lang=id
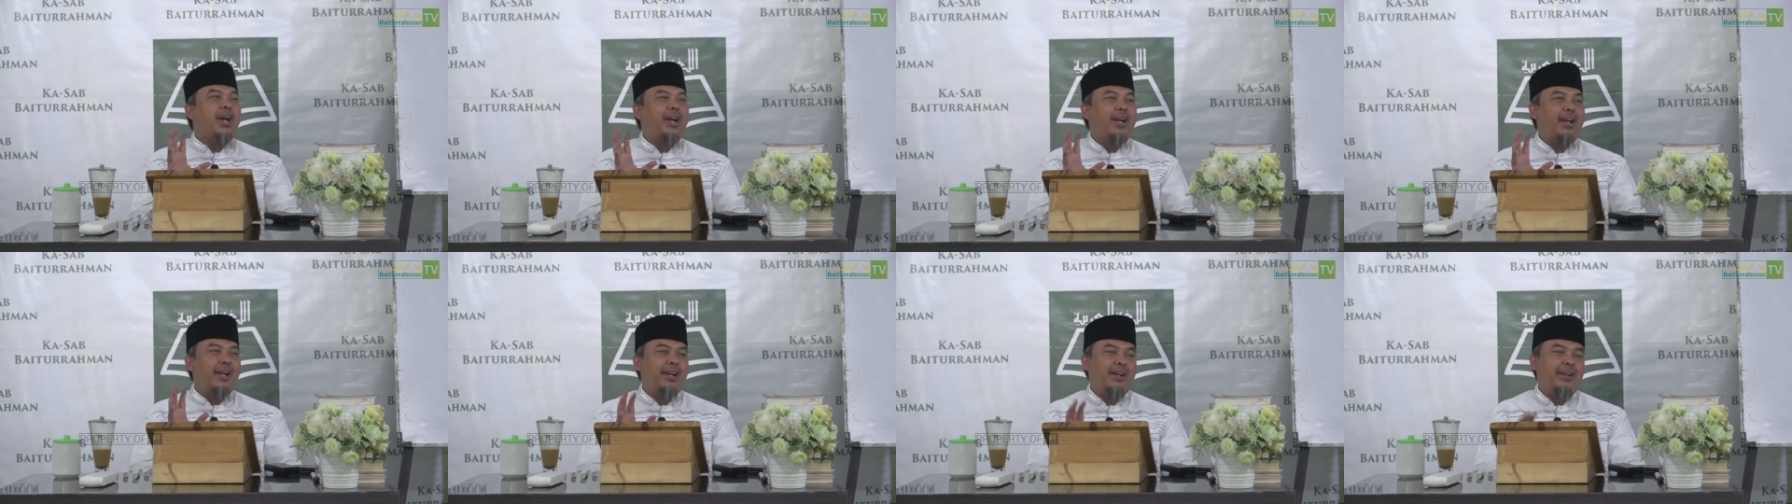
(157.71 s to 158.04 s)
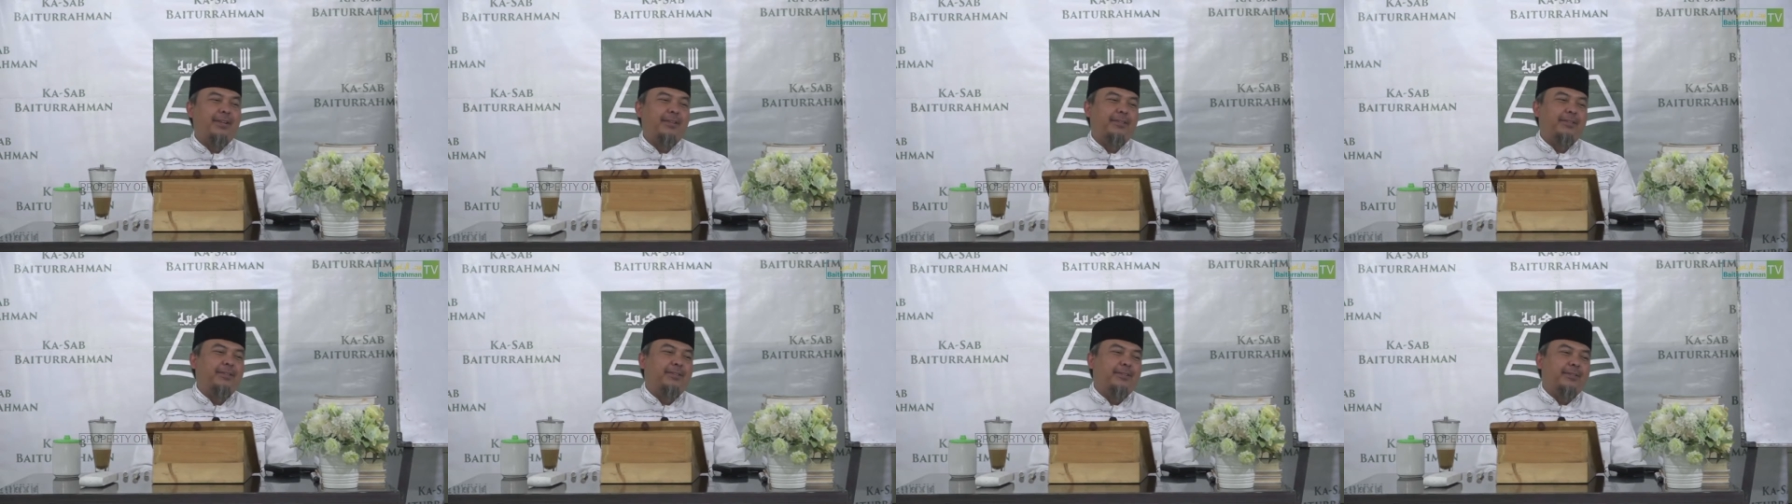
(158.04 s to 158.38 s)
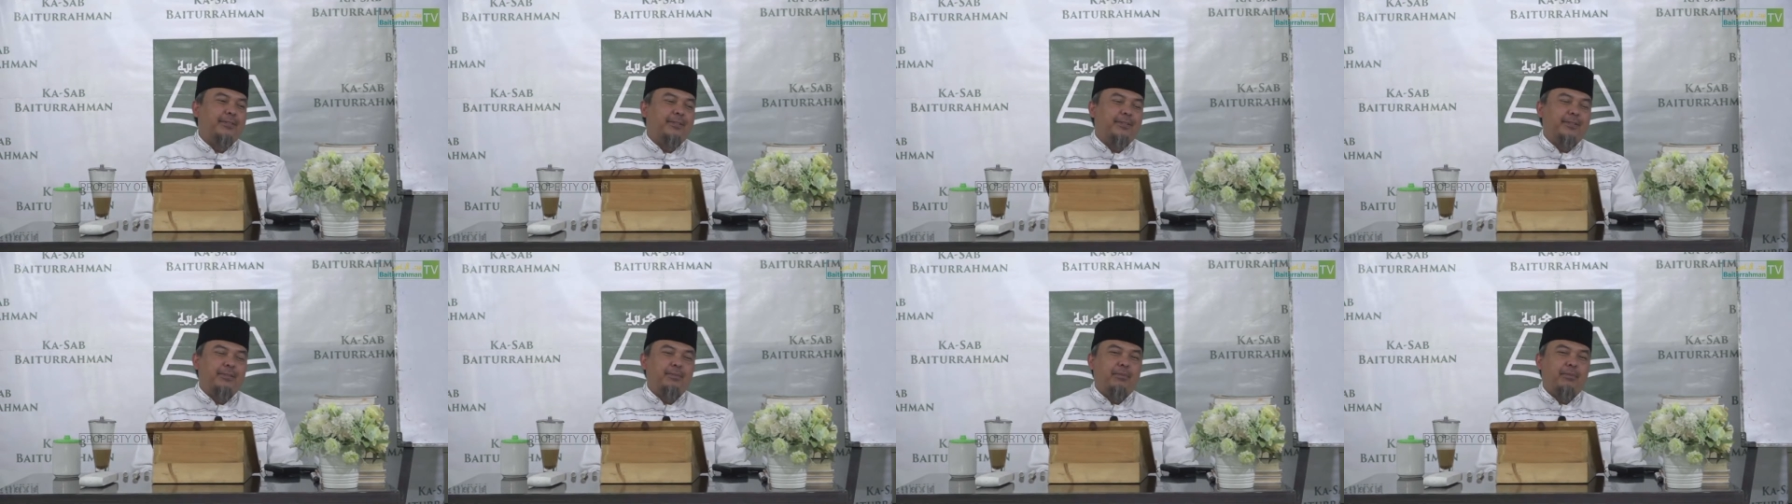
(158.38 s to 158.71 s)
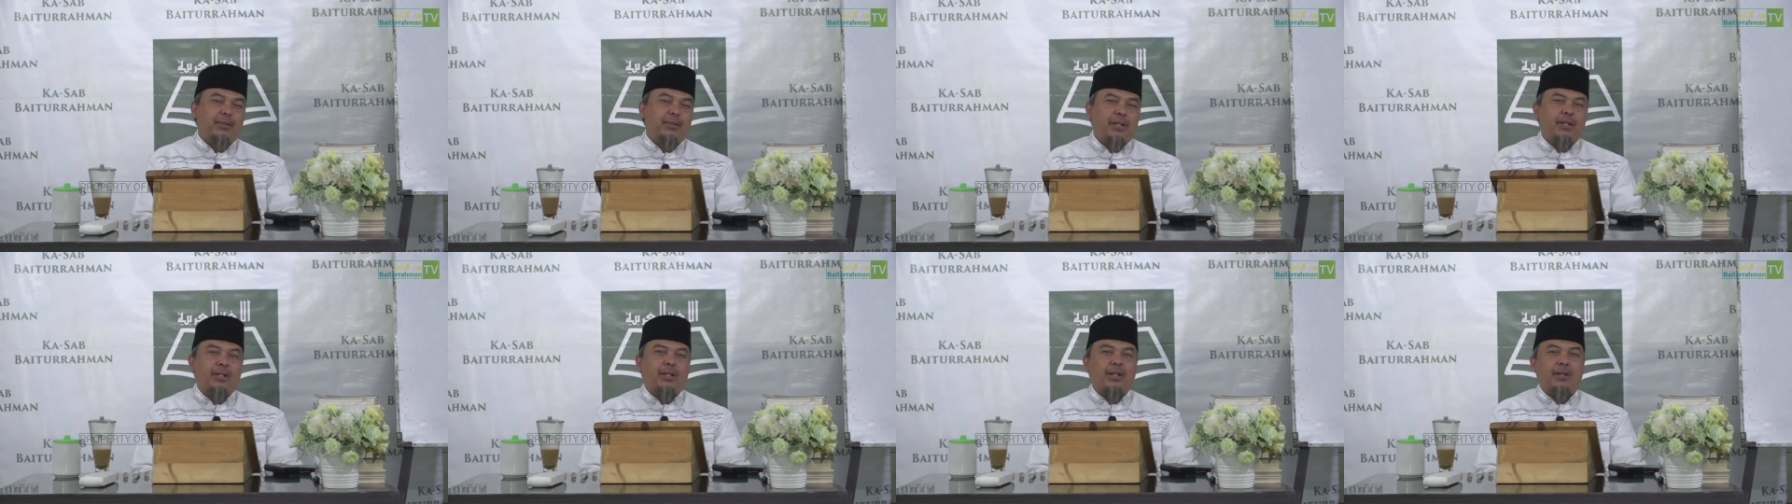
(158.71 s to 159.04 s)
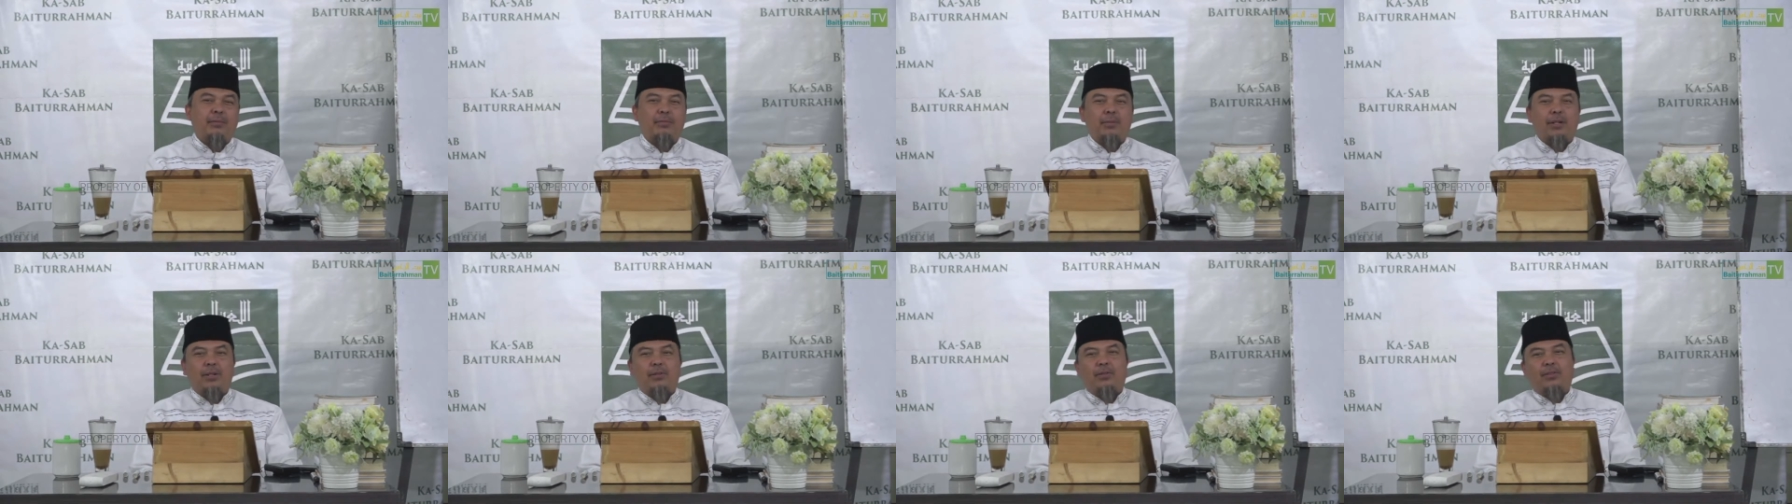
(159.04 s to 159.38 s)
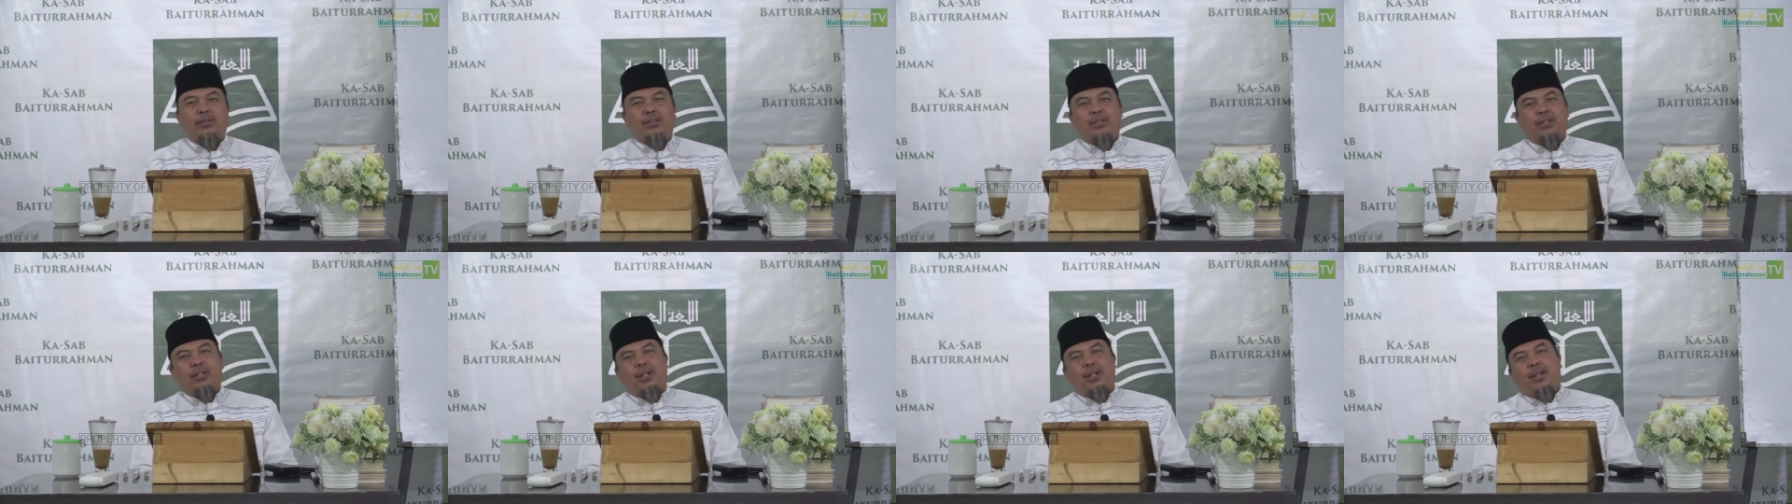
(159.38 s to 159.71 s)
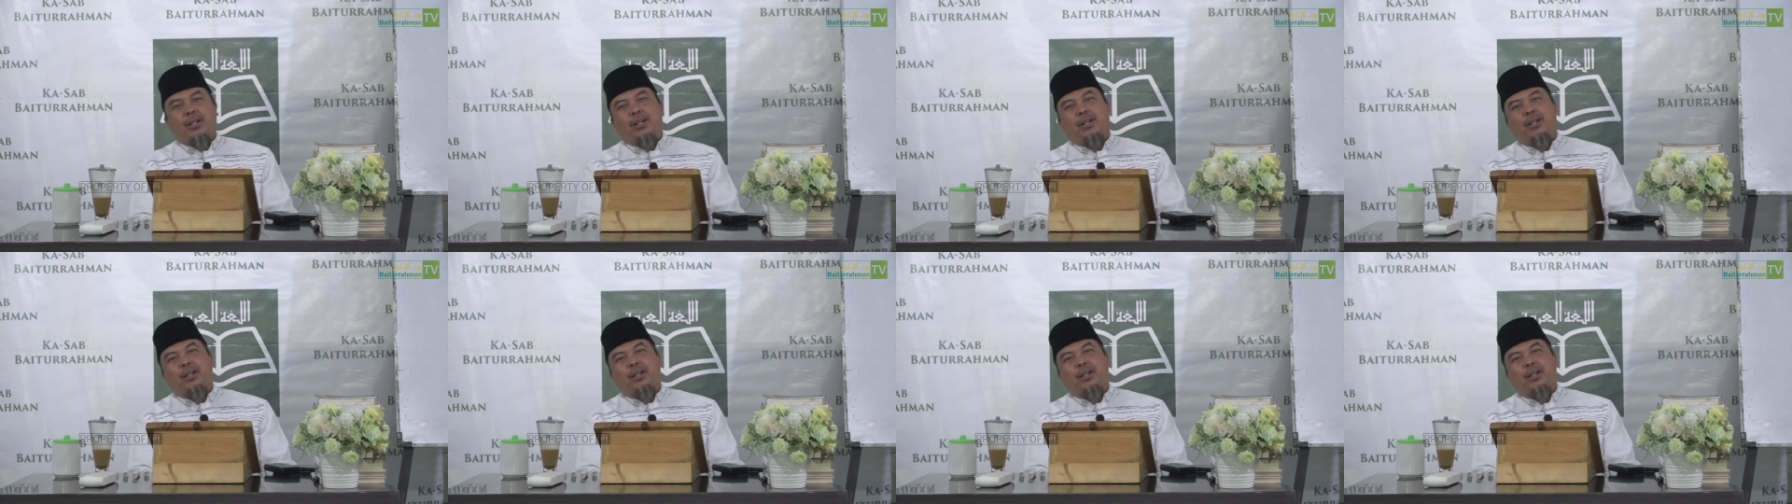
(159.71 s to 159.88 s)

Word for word: eh. Tentang manusia.